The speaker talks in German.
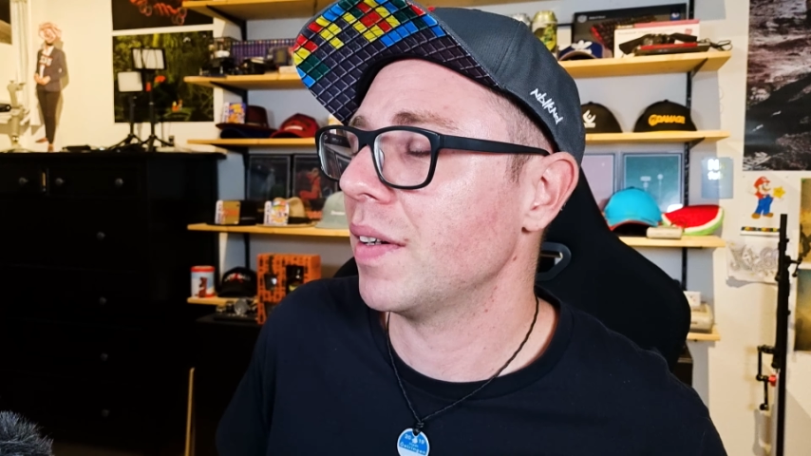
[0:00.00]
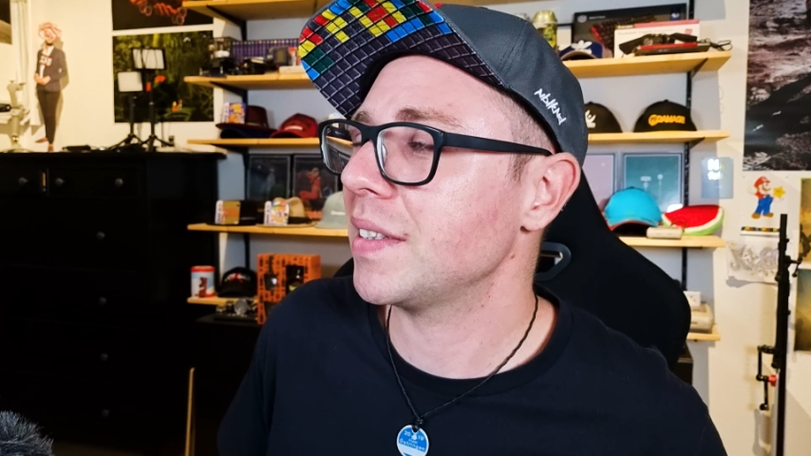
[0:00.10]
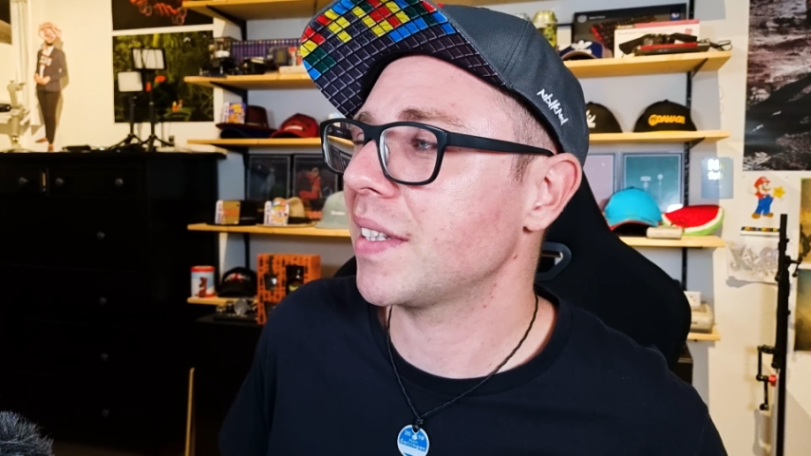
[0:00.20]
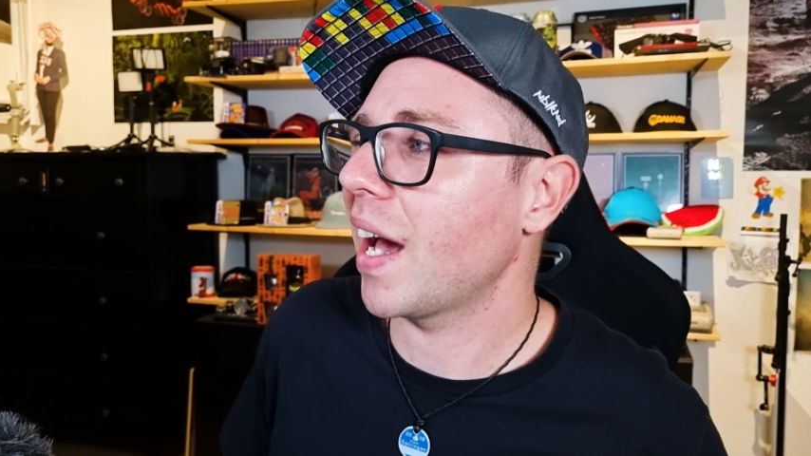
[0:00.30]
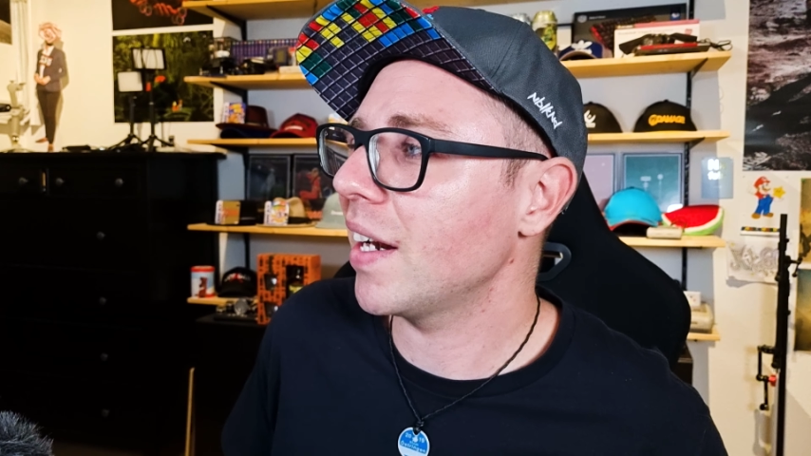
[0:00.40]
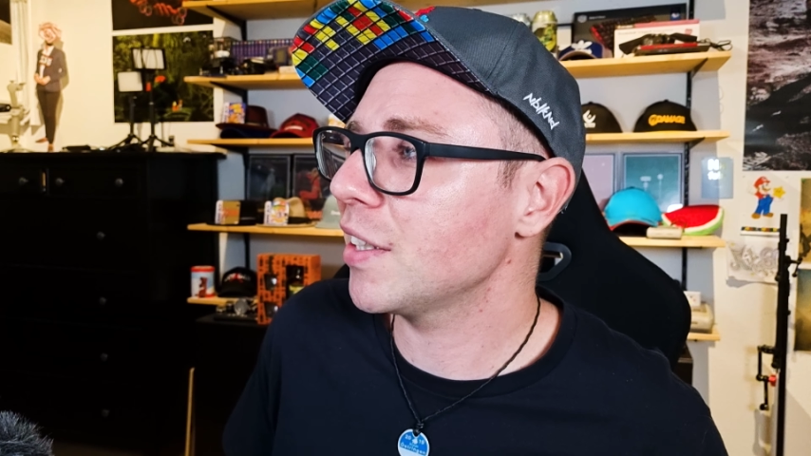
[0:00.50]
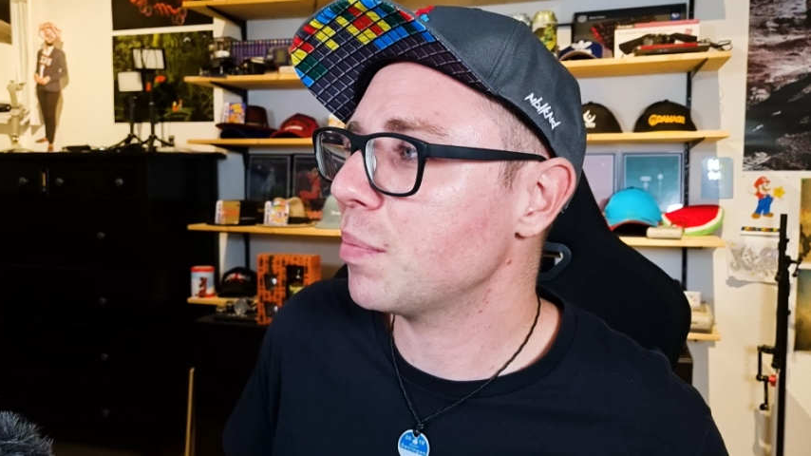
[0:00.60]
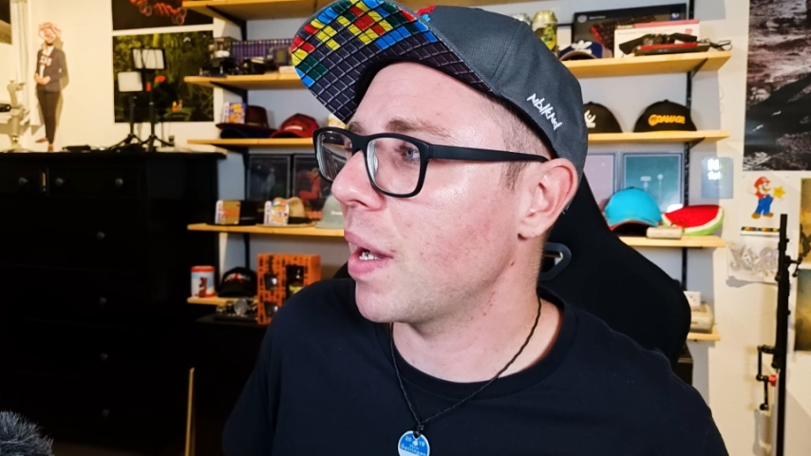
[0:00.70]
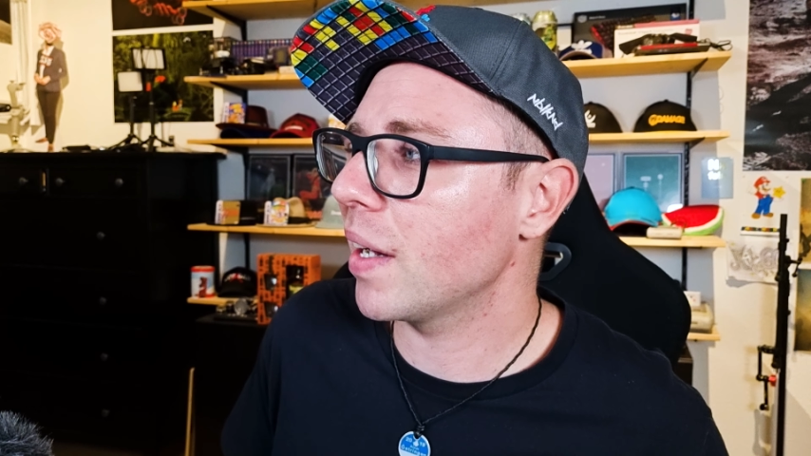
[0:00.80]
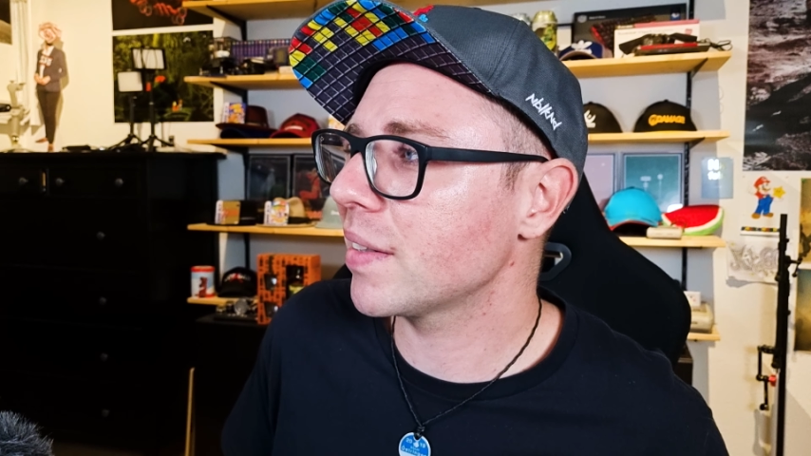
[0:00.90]
Was ich gar
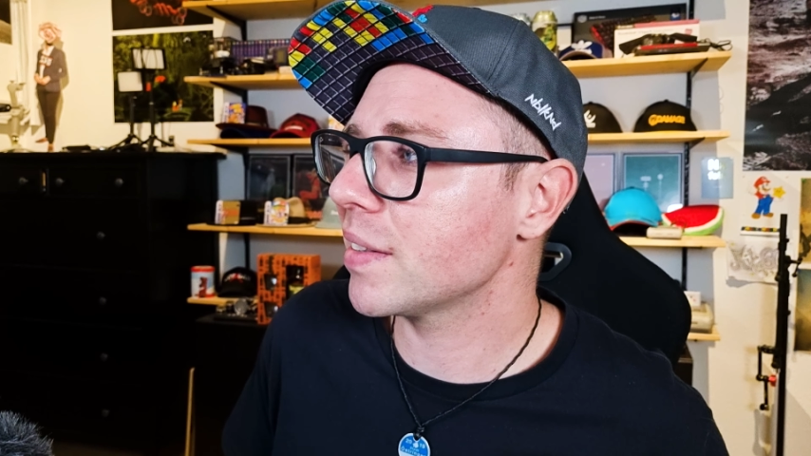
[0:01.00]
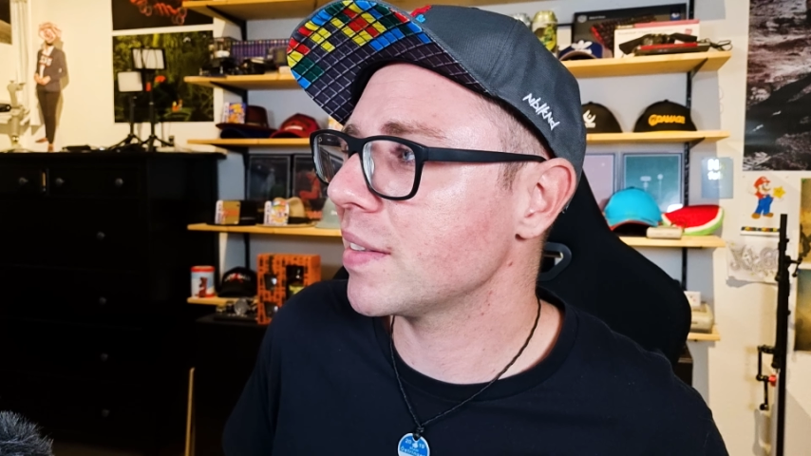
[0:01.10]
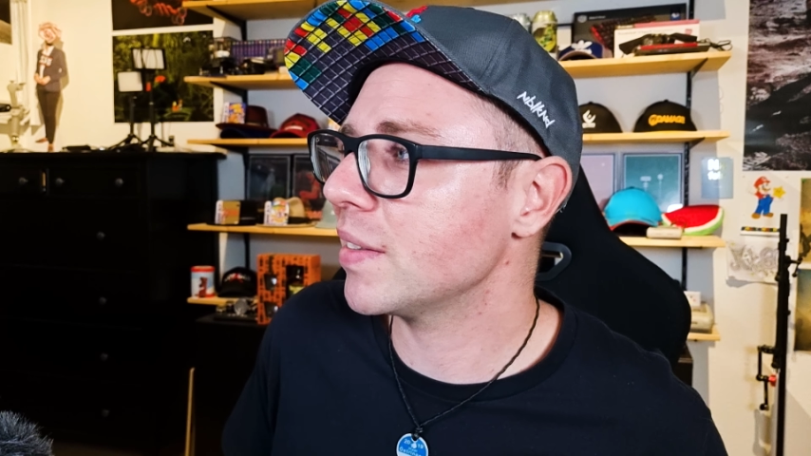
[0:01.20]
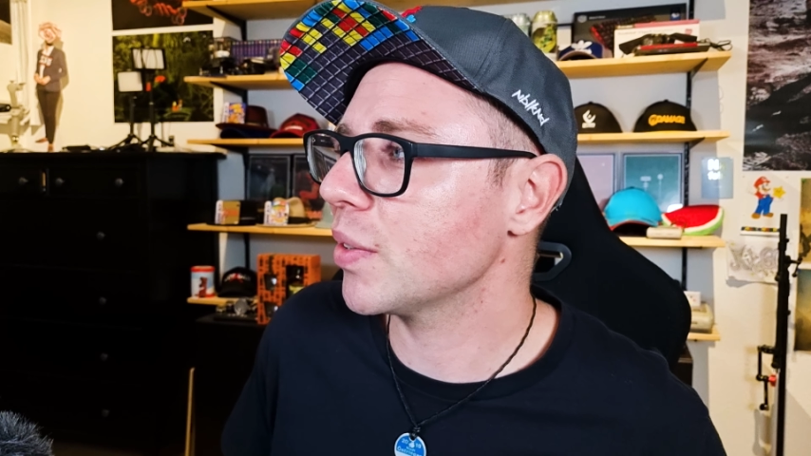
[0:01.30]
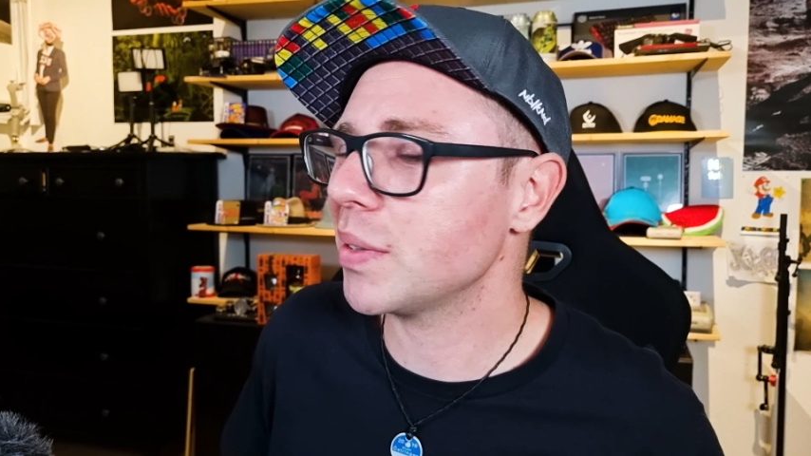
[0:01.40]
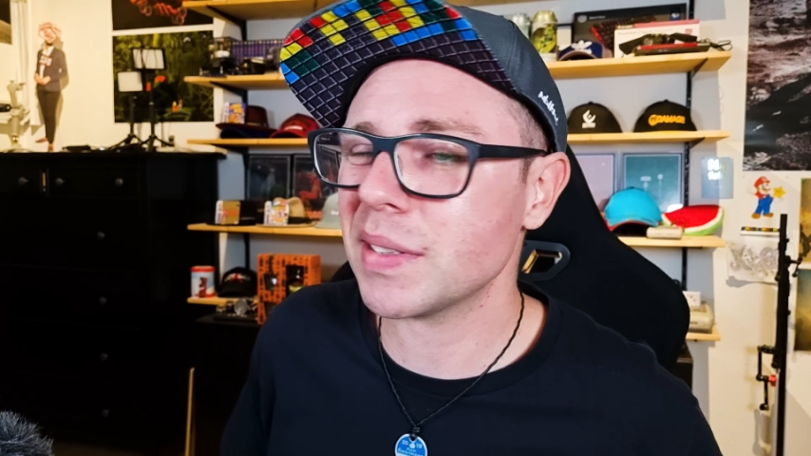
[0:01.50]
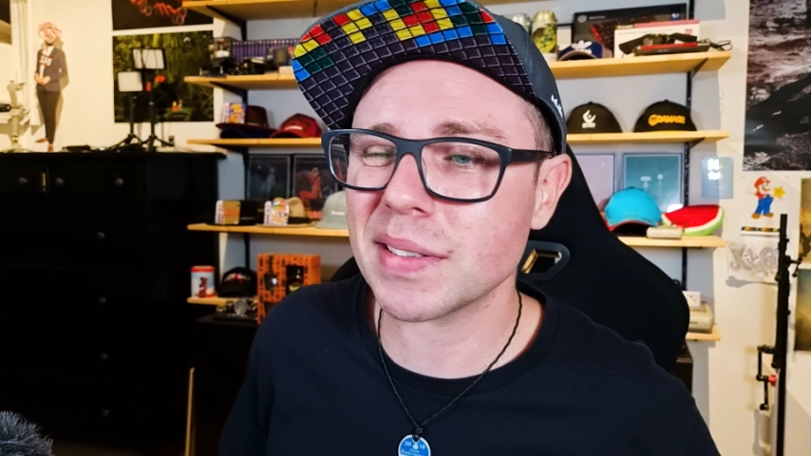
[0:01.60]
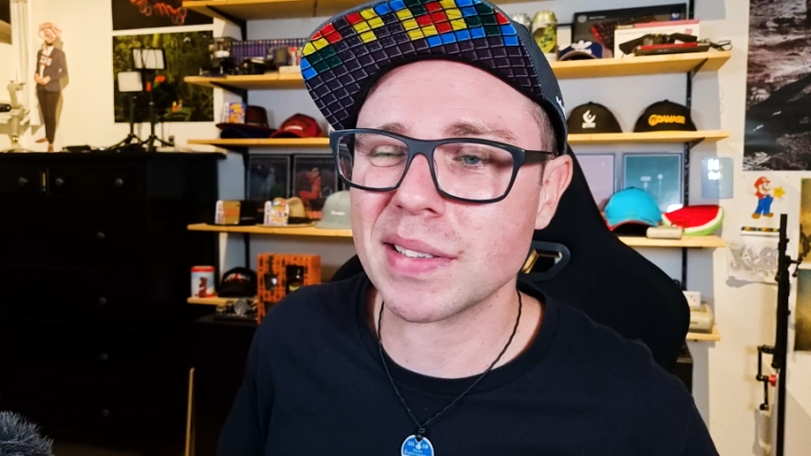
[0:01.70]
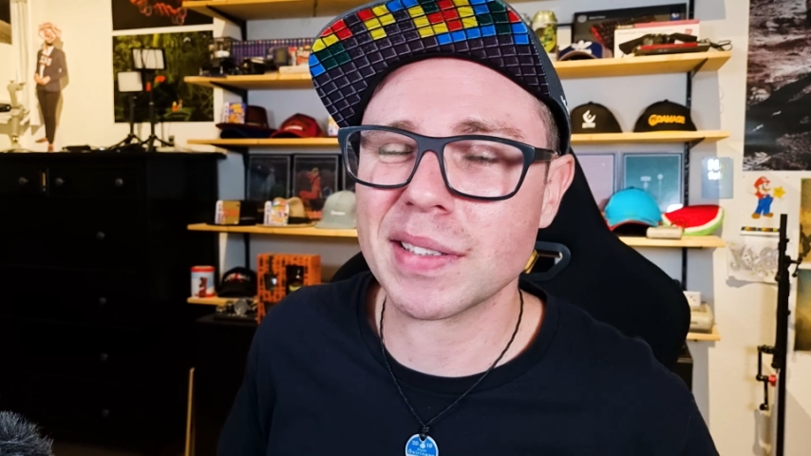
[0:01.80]
nicht mag, ist jetzt so diese,